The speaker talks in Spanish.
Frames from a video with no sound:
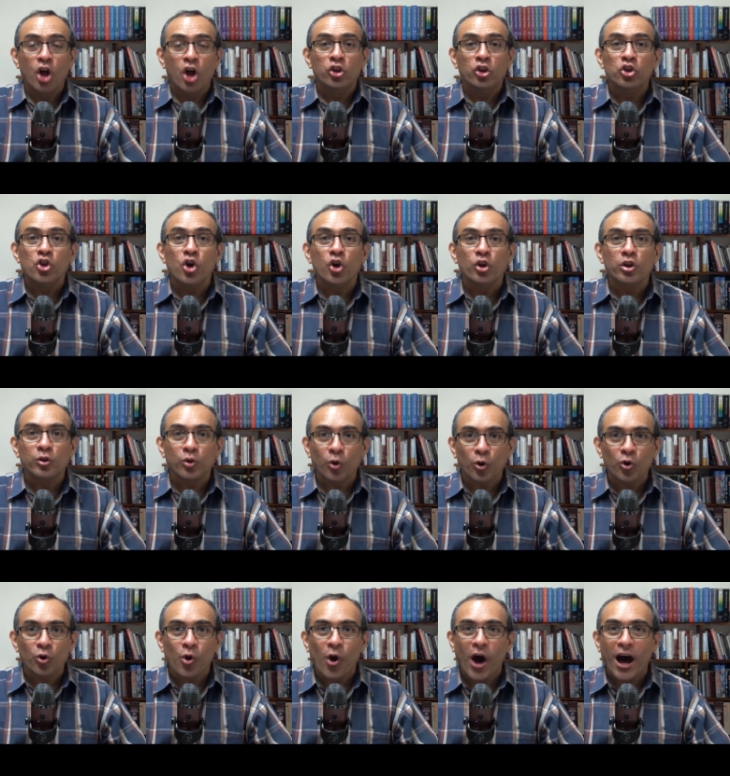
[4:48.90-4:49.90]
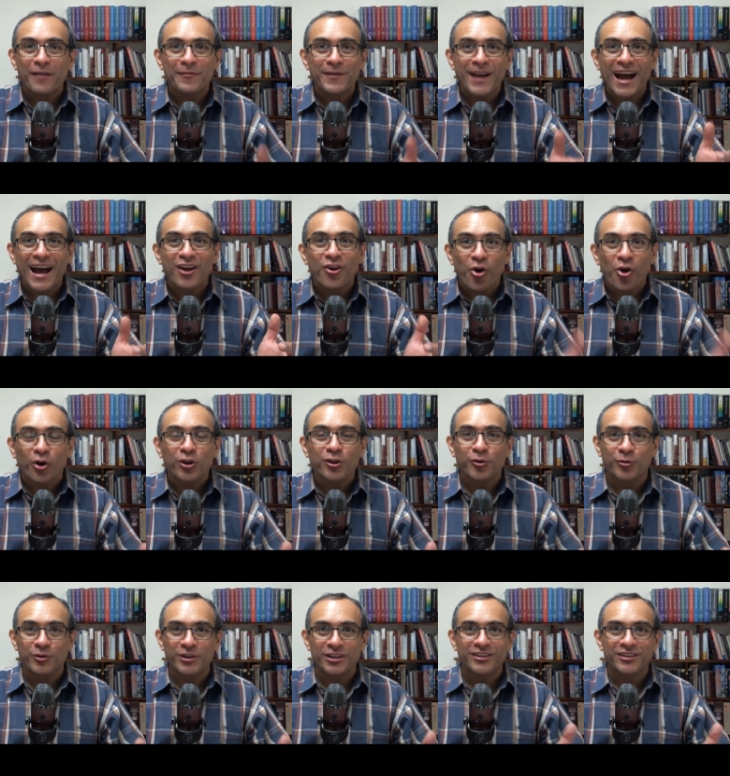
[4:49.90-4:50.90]
no solo habrá
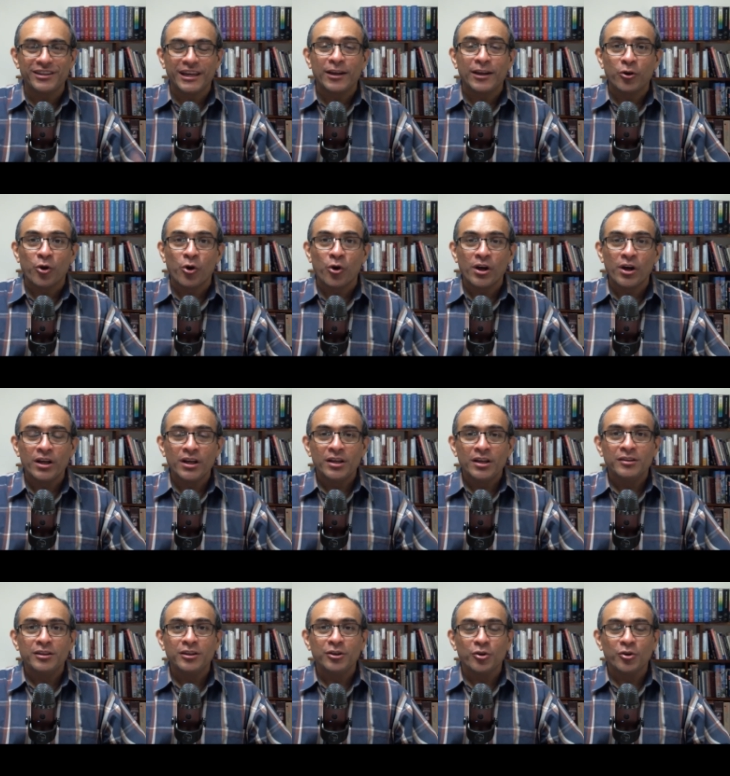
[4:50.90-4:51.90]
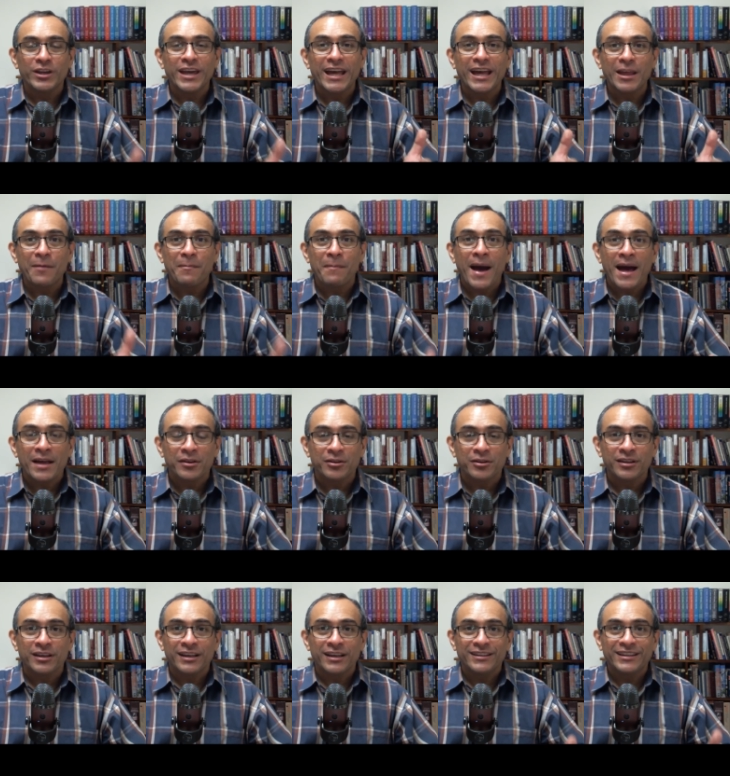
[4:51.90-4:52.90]
gozo en el cielo, sino que
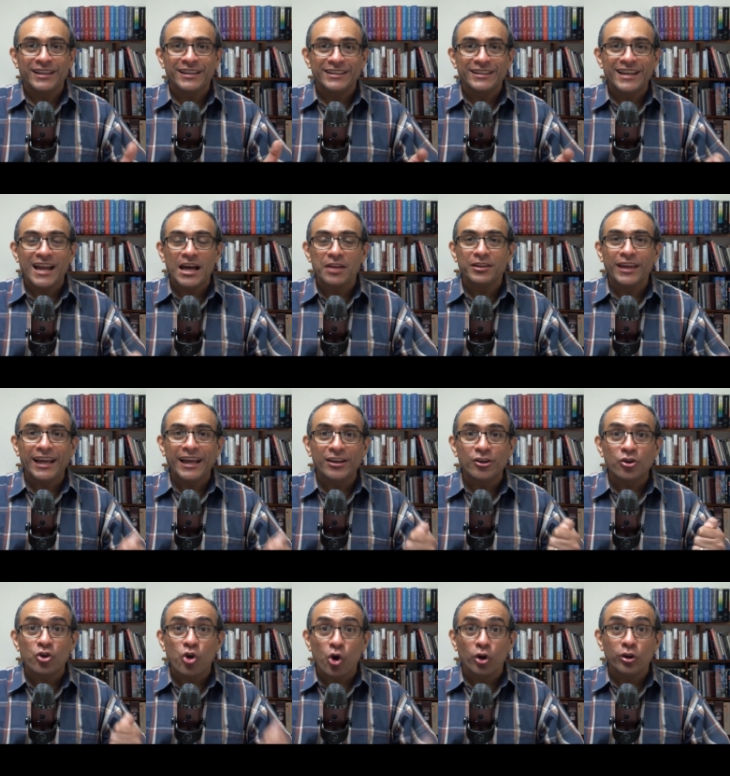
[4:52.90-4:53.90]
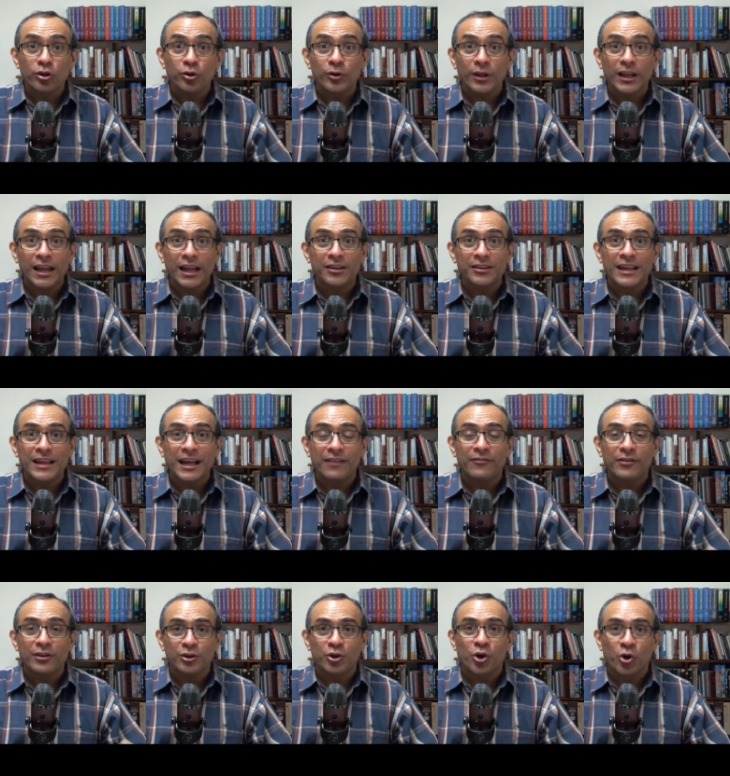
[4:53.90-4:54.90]
además tendrás el gozo de la
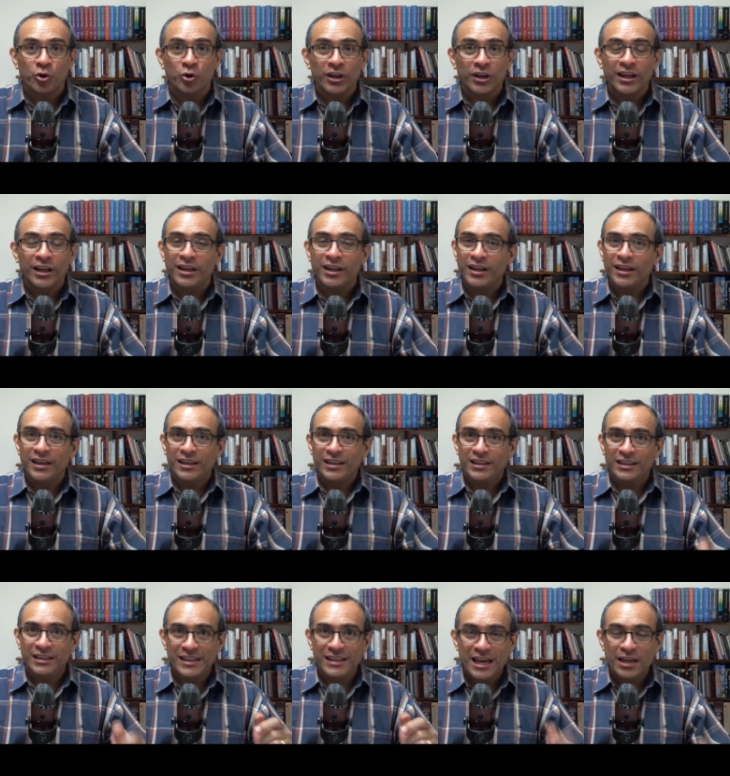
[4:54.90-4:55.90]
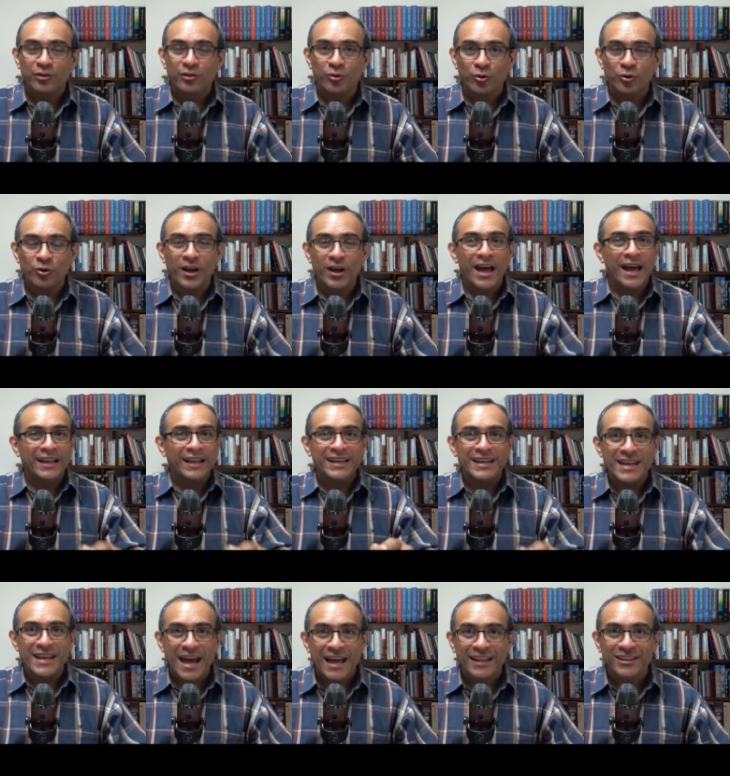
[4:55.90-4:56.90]
salvación, y eso
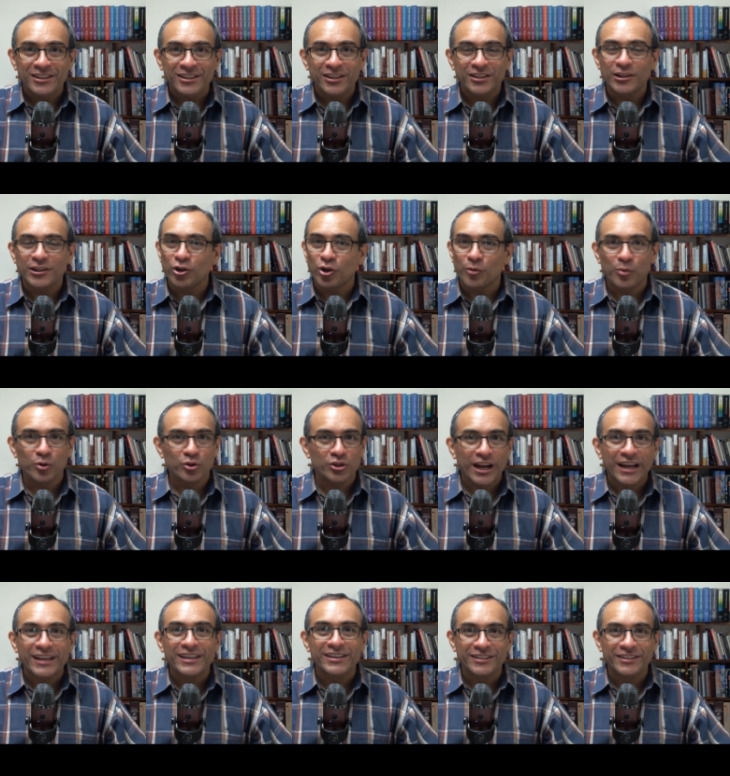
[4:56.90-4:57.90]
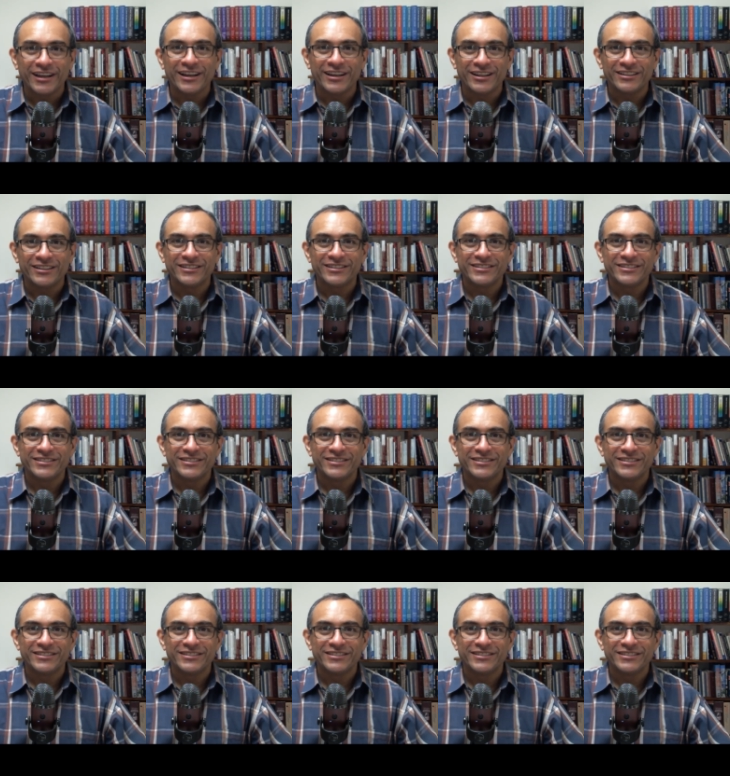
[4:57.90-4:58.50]
nadie te lo podrá quitar.